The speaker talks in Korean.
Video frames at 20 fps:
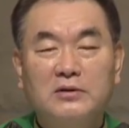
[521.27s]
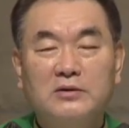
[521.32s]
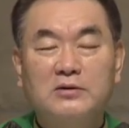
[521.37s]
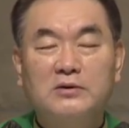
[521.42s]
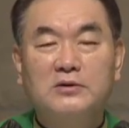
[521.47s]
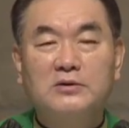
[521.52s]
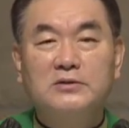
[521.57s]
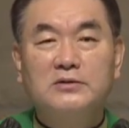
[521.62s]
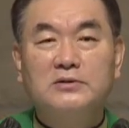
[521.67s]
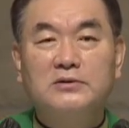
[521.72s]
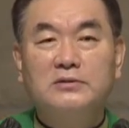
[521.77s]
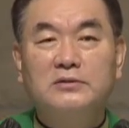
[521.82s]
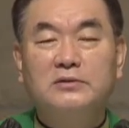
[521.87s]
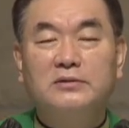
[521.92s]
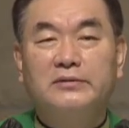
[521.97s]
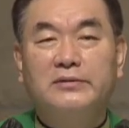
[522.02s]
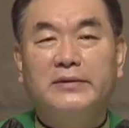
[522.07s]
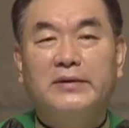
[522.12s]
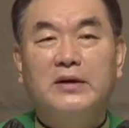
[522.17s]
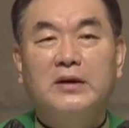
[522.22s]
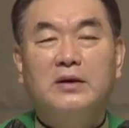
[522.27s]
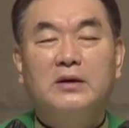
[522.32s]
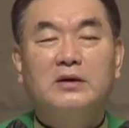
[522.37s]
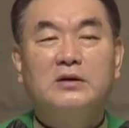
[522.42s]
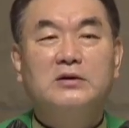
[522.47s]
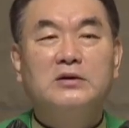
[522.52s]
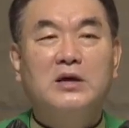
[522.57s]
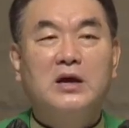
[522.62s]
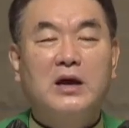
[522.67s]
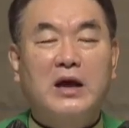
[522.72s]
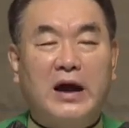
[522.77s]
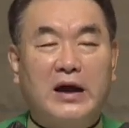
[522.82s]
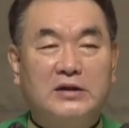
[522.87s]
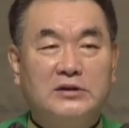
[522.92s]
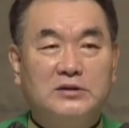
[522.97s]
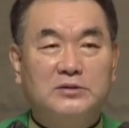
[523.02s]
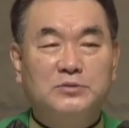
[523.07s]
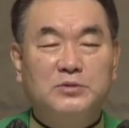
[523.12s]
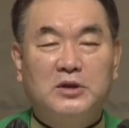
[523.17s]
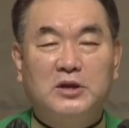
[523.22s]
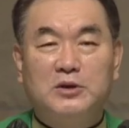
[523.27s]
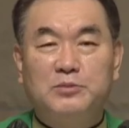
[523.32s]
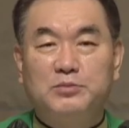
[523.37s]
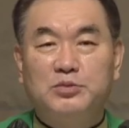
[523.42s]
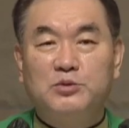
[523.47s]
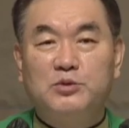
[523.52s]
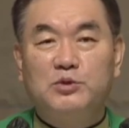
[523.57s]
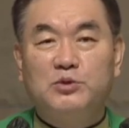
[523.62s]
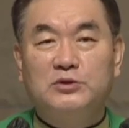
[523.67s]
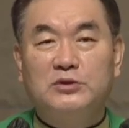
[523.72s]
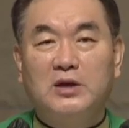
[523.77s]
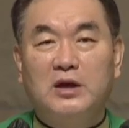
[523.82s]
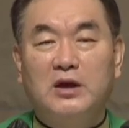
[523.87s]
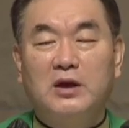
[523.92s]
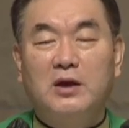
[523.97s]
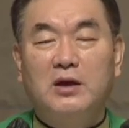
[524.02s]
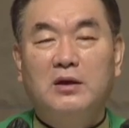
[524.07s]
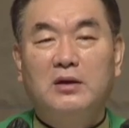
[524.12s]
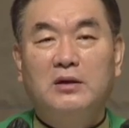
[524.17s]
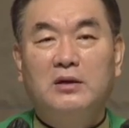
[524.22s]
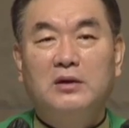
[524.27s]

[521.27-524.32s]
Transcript: 그것은 그의 가슴 깊은 곳에